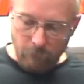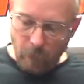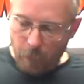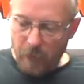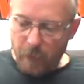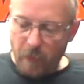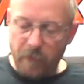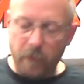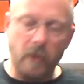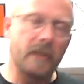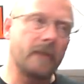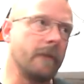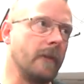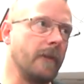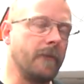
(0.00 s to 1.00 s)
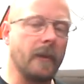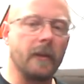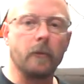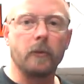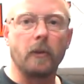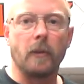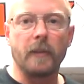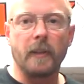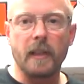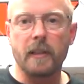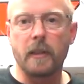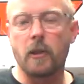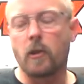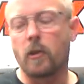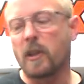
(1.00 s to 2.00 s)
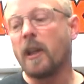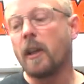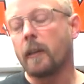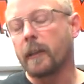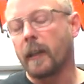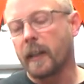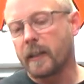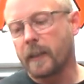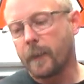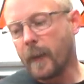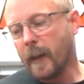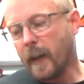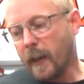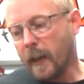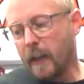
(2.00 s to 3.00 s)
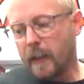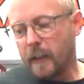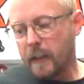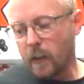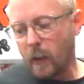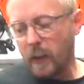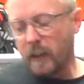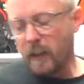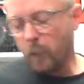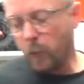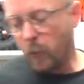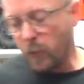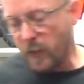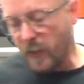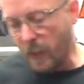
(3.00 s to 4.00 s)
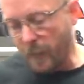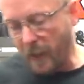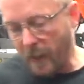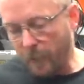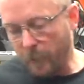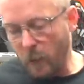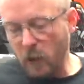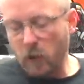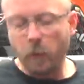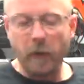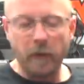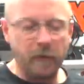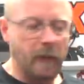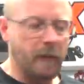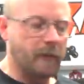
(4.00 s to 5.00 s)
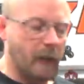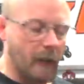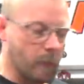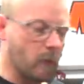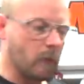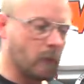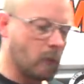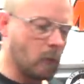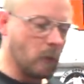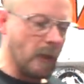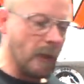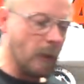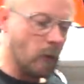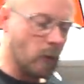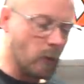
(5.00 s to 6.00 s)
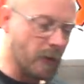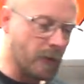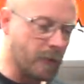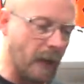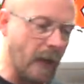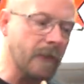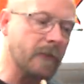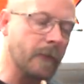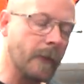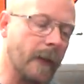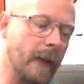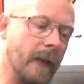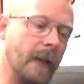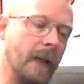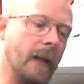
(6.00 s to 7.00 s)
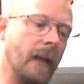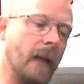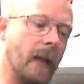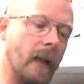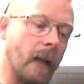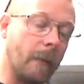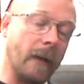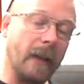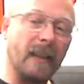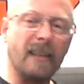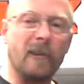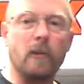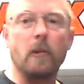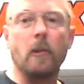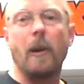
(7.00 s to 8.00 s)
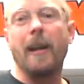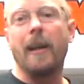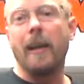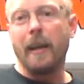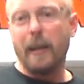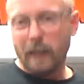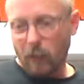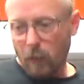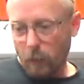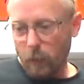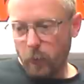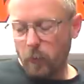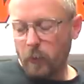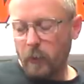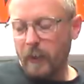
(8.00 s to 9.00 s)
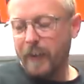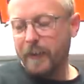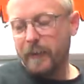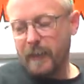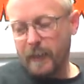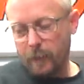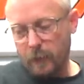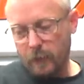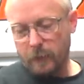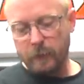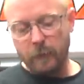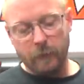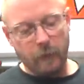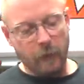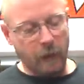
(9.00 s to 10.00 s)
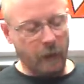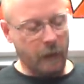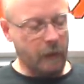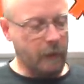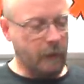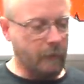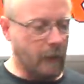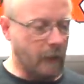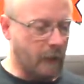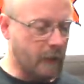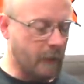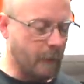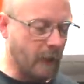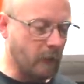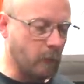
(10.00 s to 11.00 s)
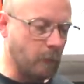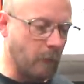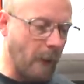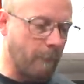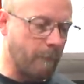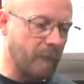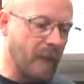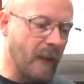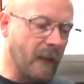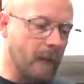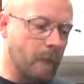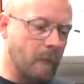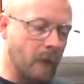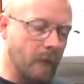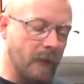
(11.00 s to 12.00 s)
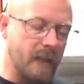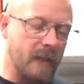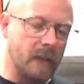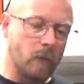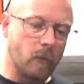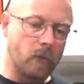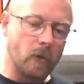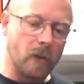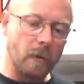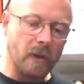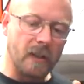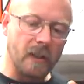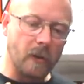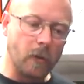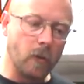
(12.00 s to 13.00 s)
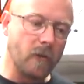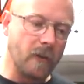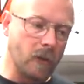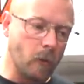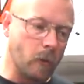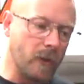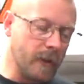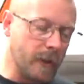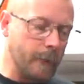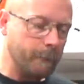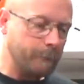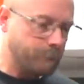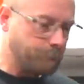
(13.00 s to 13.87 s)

puis, ma foi, si vous voulez faire un autre Anthrax, ils changeraient l'Anthrax. Ça aurait été plus sympa. Moi, je préfère vraiment rouler le Lozy 5. Euh, après, il est encore un cran plus lourd, évidemment. Donc, voilà, ça pardonne pas. Mais on a ici donc ce DBXL2 V2 ici